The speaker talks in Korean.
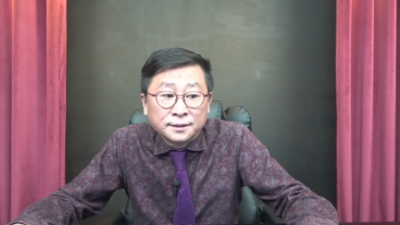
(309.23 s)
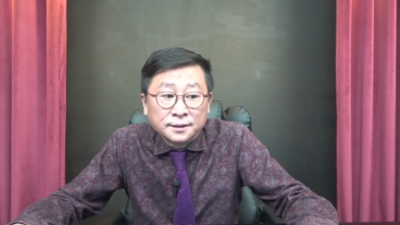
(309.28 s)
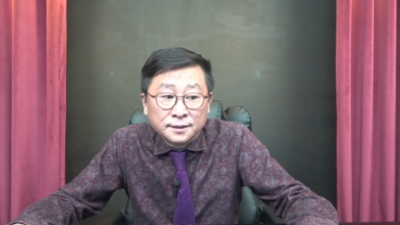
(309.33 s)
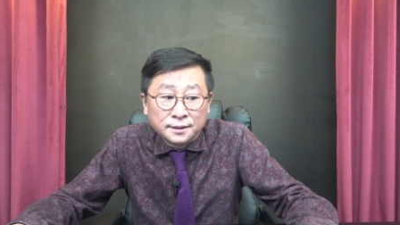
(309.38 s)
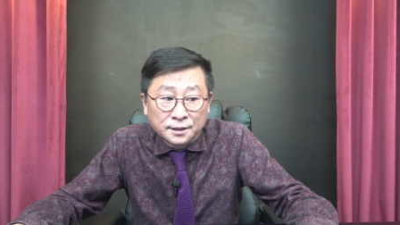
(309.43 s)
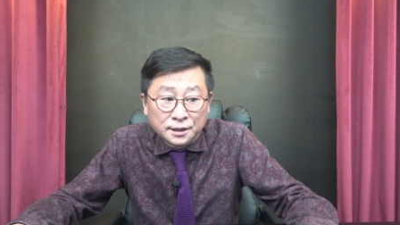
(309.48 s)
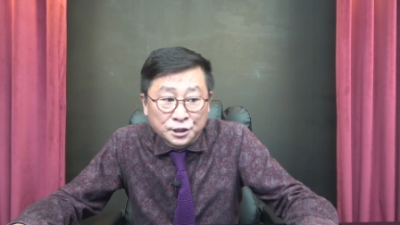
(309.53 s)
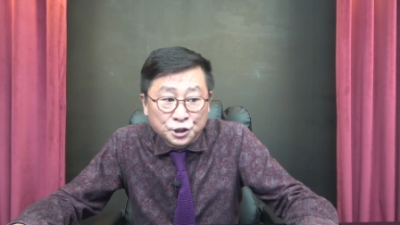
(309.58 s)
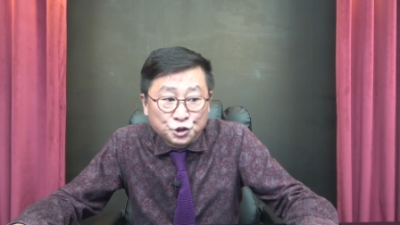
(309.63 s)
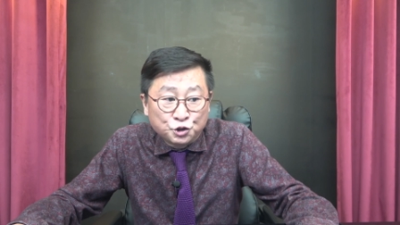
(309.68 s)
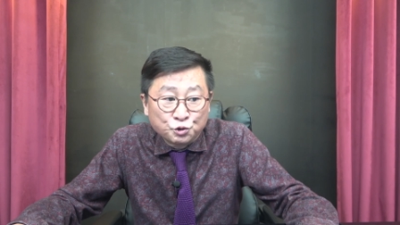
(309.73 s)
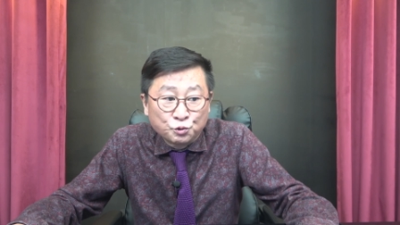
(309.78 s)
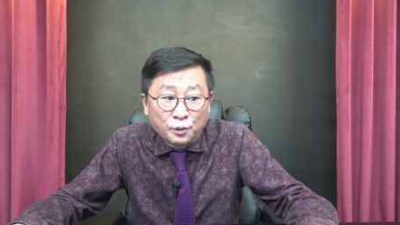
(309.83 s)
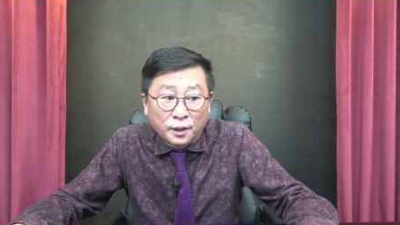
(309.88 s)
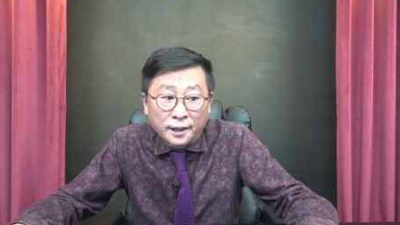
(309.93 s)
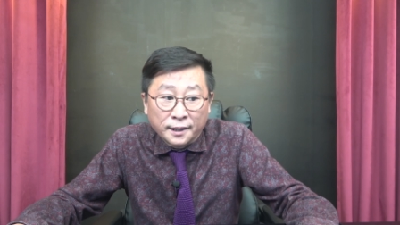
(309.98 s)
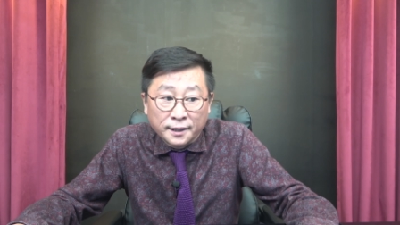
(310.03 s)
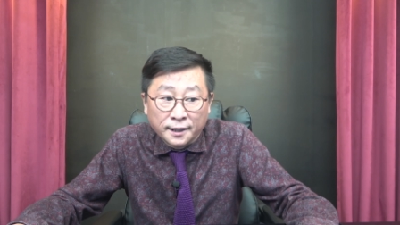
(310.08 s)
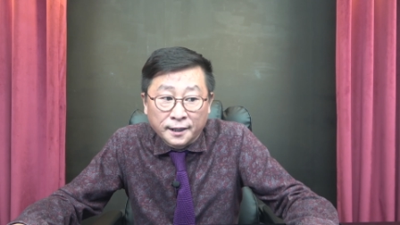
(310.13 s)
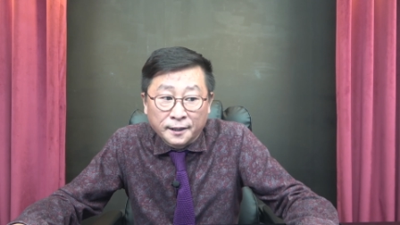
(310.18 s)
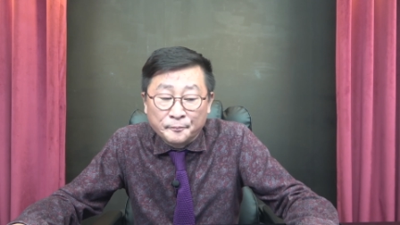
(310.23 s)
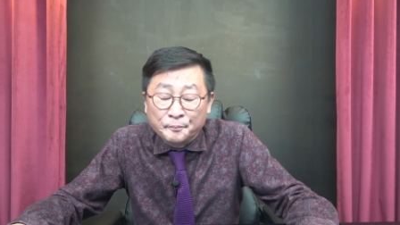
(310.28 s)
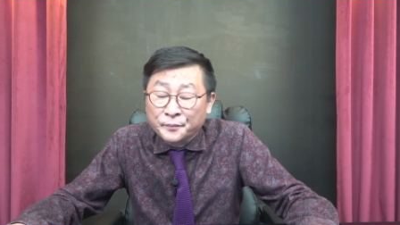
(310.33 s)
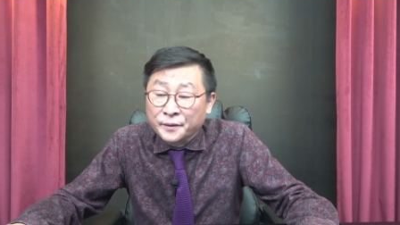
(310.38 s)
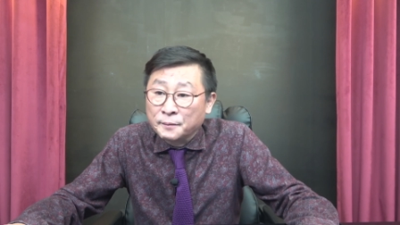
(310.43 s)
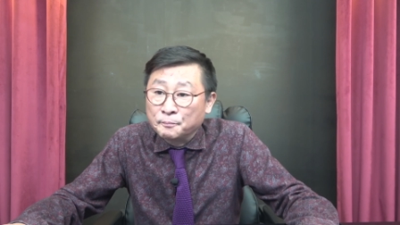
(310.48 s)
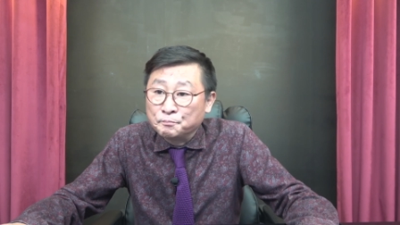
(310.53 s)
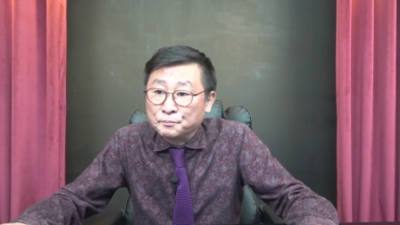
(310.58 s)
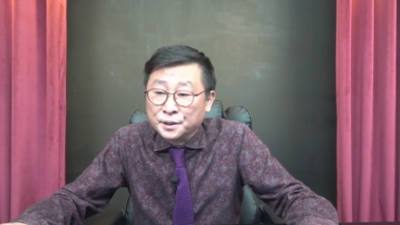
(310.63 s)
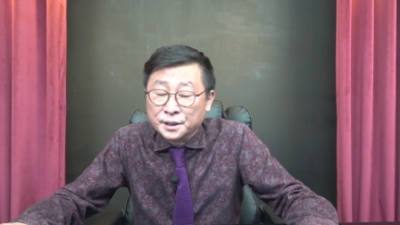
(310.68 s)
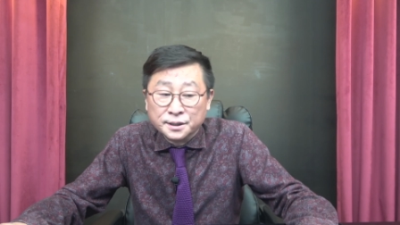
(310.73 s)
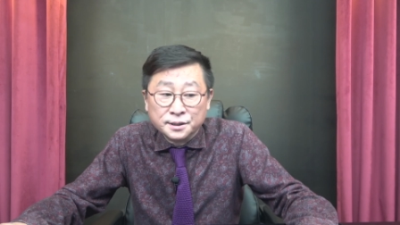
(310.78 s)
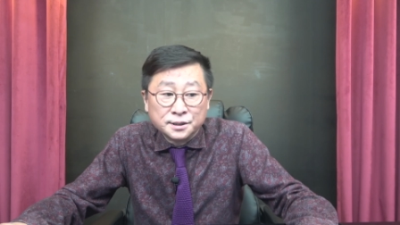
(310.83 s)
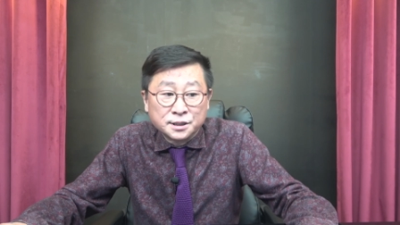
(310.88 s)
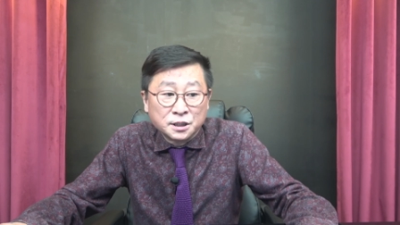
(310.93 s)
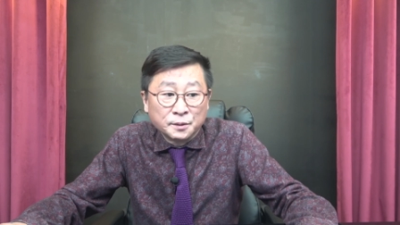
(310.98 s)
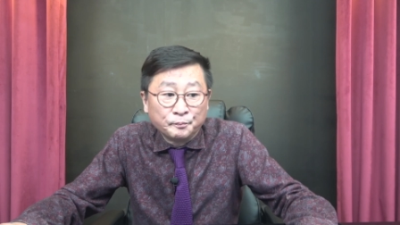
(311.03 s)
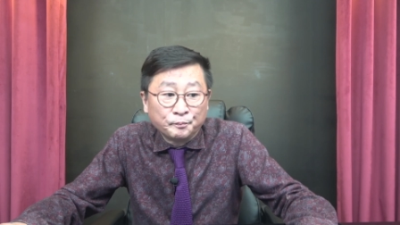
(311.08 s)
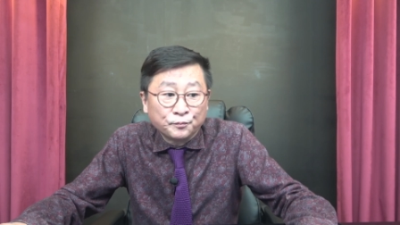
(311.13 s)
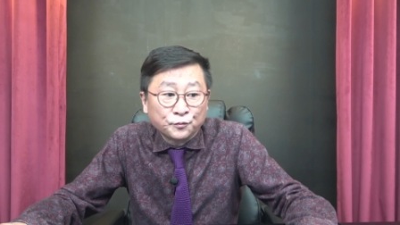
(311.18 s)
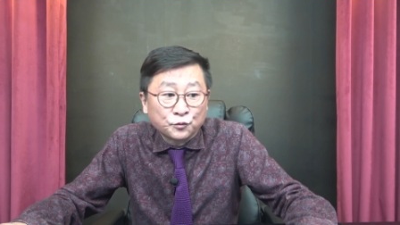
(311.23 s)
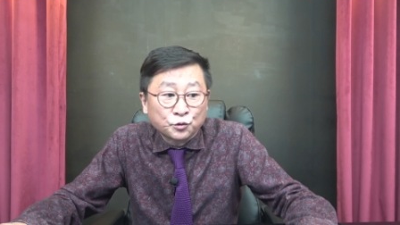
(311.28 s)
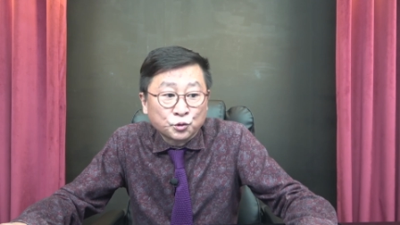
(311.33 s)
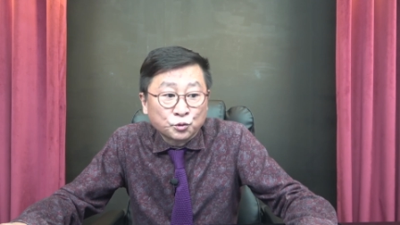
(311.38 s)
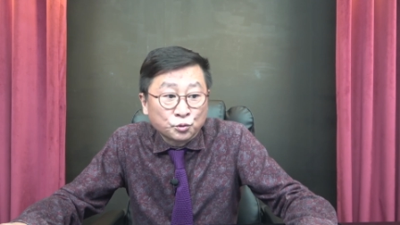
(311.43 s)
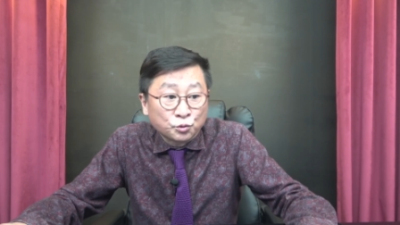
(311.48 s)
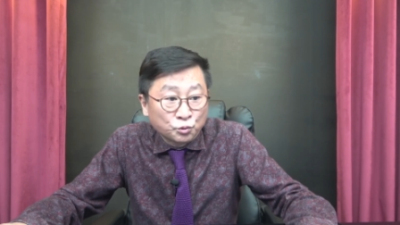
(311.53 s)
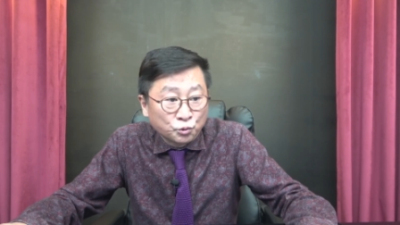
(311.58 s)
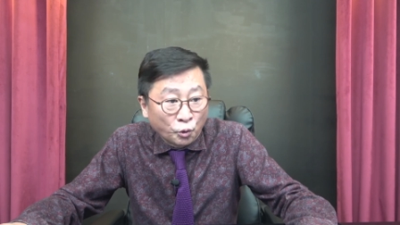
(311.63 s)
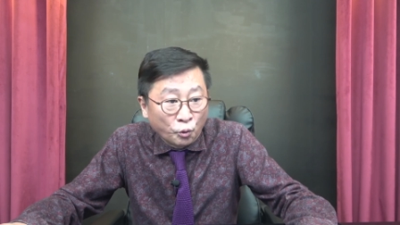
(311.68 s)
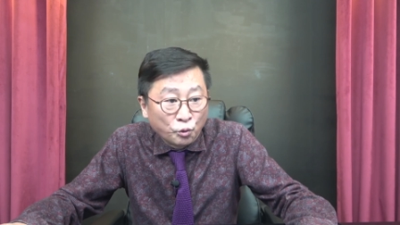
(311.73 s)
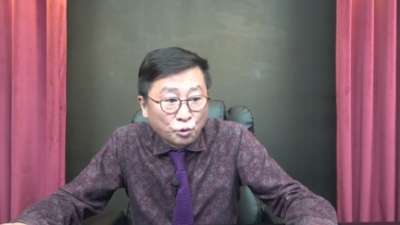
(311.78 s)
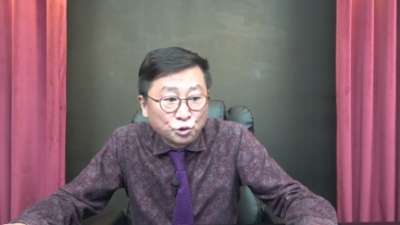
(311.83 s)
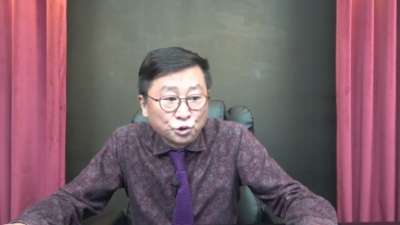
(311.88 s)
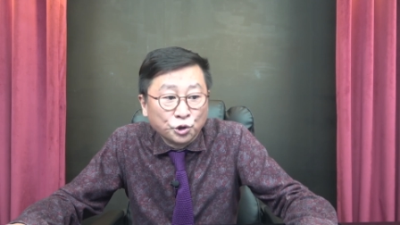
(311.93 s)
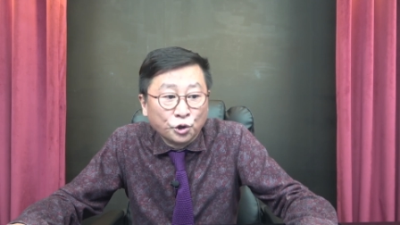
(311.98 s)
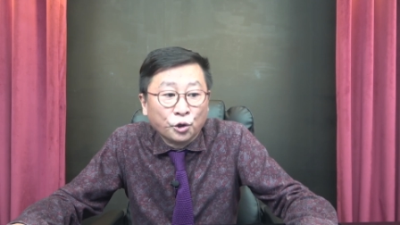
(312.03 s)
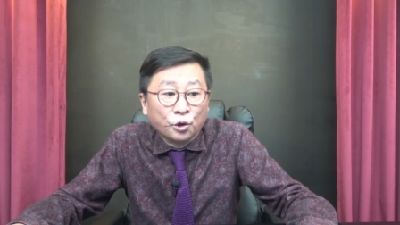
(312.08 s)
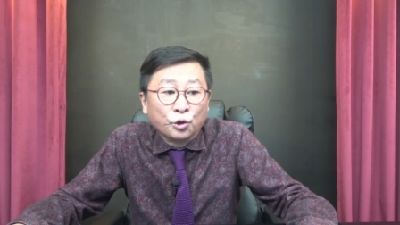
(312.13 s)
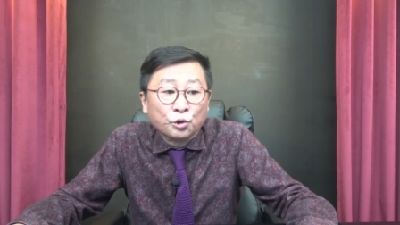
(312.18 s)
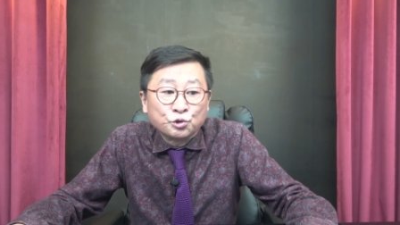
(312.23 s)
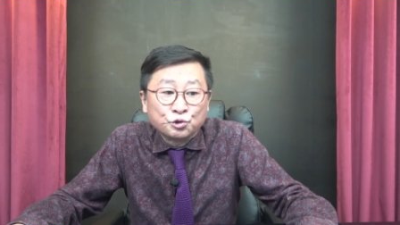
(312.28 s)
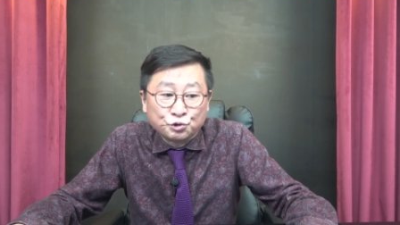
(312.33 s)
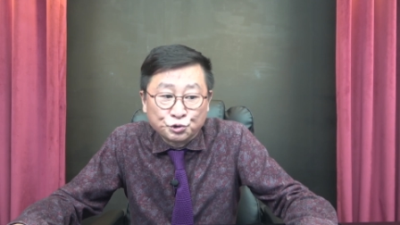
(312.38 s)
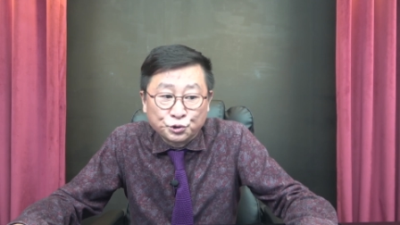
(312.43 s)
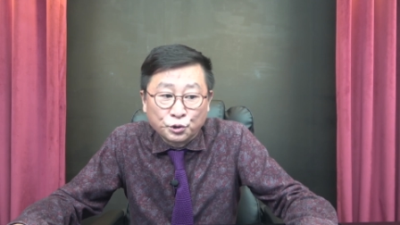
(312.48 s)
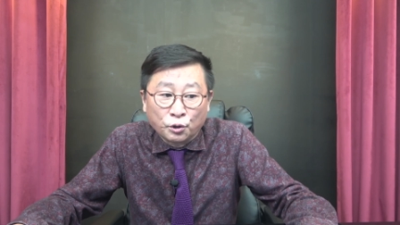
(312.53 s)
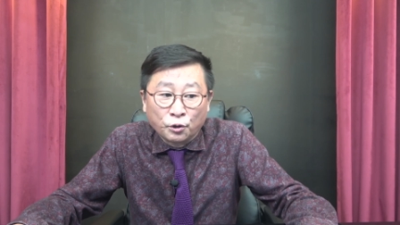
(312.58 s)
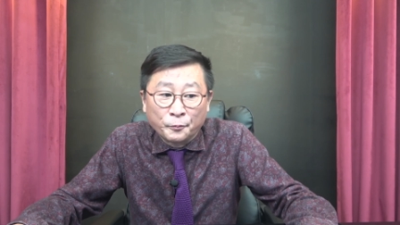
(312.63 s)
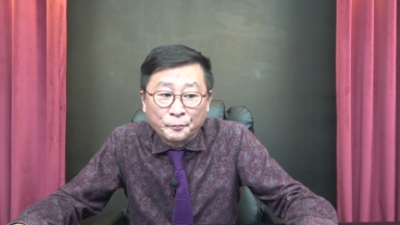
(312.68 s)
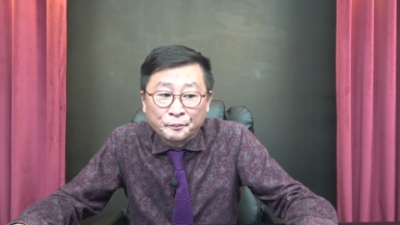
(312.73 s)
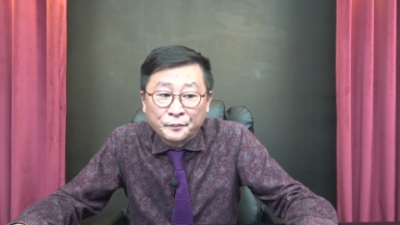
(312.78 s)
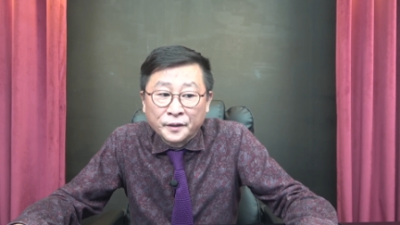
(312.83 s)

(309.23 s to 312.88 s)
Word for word: 이슈화해 민심 동료 유도,